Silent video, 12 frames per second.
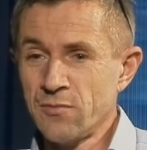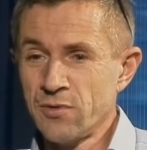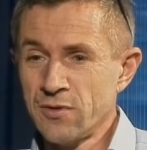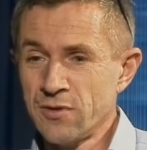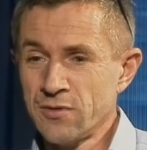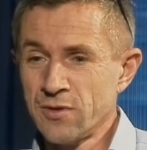
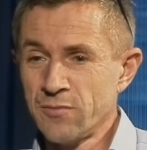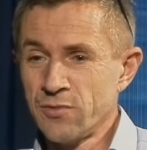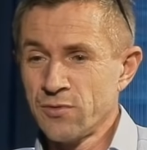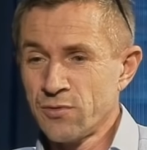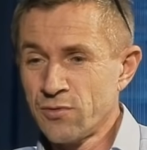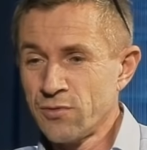było, to
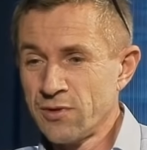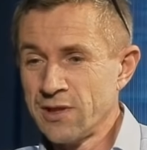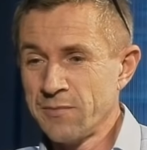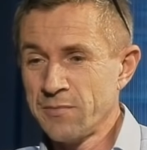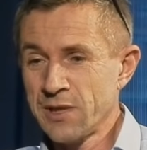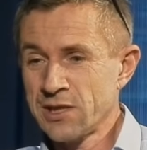było
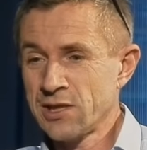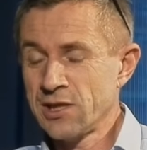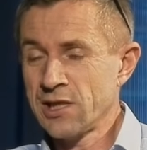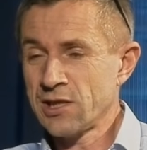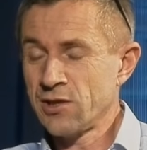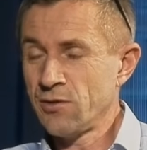trudne
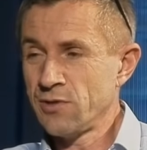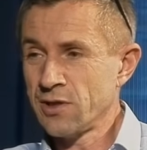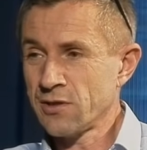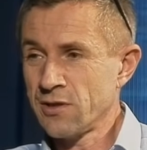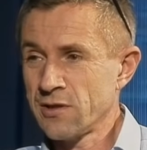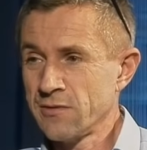patrzeć, jak ci ludzie
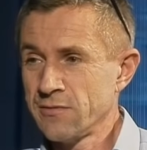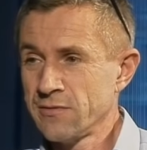odchodzą.